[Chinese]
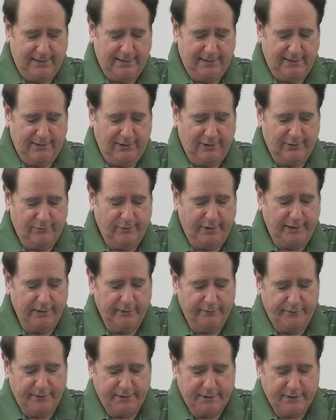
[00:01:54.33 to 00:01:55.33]
相关
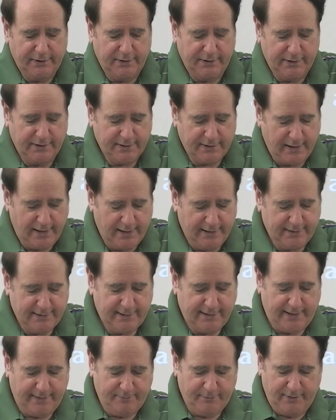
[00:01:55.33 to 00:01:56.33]
的经文
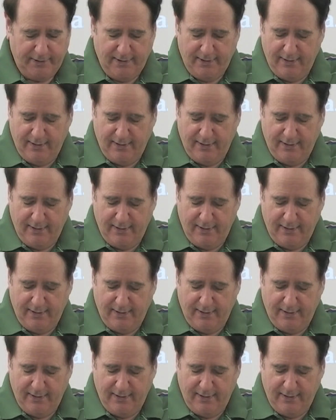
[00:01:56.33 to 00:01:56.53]
有《